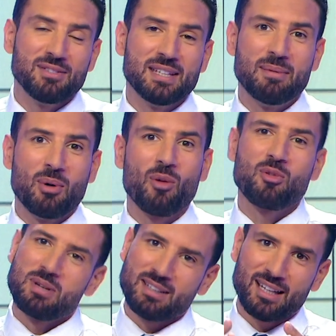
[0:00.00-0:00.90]
évidemment. On
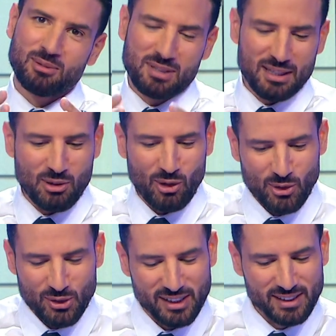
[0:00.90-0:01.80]
vous mettra toutes les
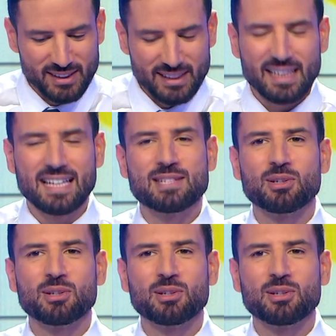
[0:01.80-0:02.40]
coordonnées eh,